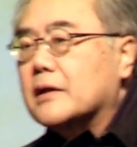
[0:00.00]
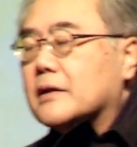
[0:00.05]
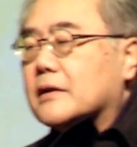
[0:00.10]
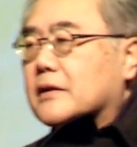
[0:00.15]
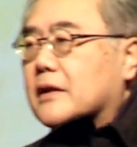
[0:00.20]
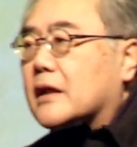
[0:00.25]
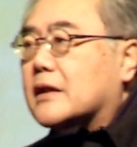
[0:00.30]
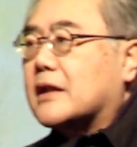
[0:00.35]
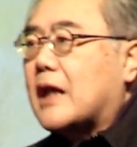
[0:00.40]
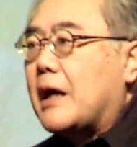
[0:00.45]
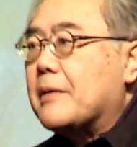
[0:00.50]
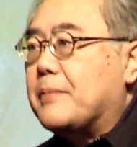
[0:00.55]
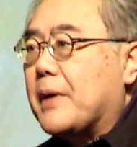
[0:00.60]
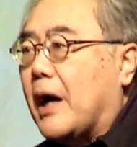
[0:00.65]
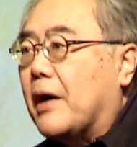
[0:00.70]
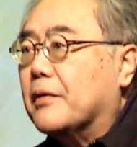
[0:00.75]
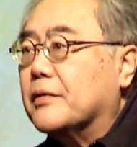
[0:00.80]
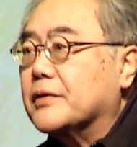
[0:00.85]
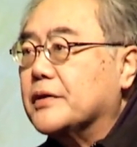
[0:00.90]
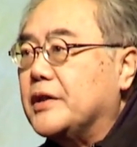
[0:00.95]
这代
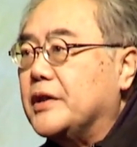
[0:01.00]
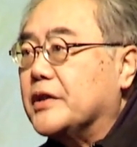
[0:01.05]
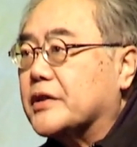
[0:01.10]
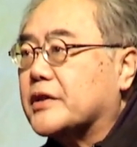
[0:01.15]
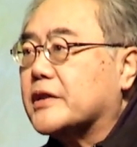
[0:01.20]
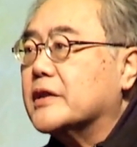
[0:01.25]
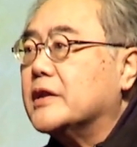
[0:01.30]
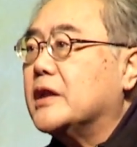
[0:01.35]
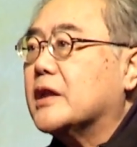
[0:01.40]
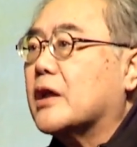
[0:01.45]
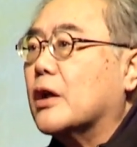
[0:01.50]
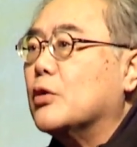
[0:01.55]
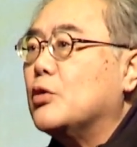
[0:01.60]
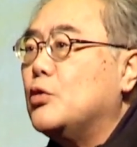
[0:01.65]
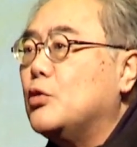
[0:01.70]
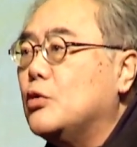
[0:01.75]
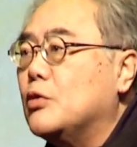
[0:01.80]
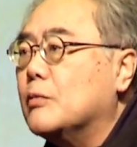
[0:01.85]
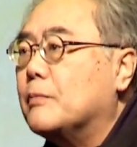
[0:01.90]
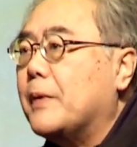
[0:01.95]
表你是一个
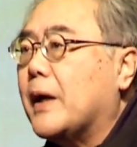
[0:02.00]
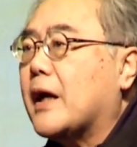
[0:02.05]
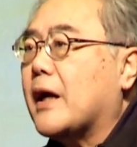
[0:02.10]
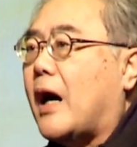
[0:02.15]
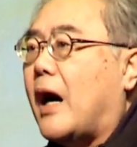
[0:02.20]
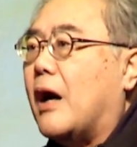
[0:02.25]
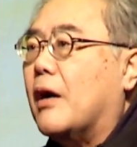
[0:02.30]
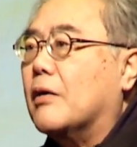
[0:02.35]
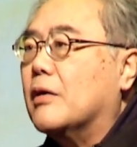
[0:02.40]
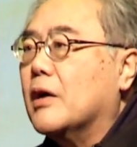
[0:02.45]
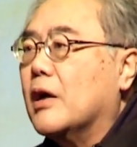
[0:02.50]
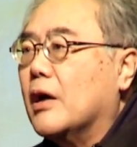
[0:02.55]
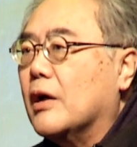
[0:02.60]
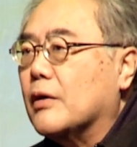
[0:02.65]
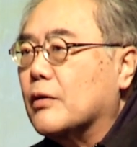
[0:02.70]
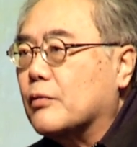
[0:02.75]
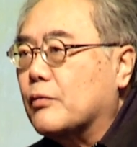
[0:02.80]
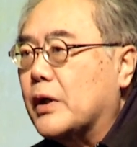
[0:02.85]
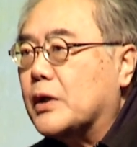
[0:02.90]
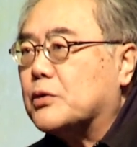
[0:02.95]
预备好
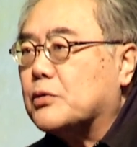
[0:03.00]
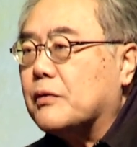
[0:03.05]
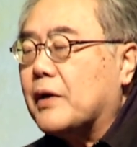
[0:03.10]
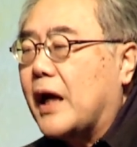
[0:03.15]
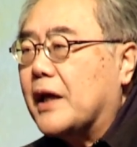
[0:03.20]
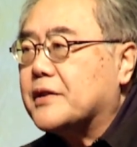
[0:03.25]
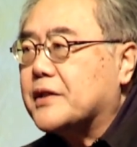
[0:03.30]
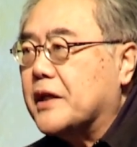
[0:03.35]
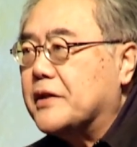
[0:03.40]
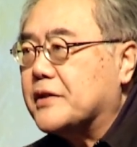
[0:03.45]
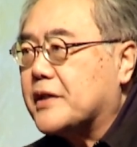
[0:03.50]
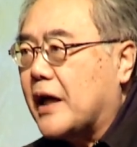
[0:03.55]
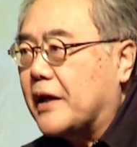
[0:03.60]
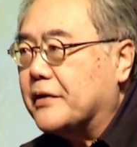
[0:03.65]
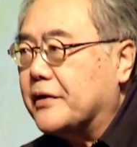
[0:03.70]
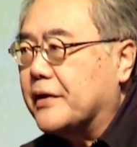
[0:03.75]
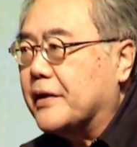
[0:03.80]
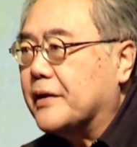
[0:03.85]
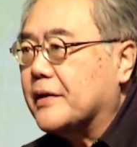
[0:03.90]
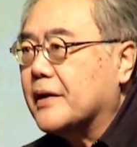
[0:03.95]
为主来征战的
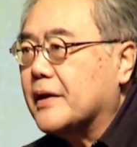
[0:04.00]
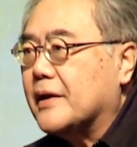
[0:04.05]
人。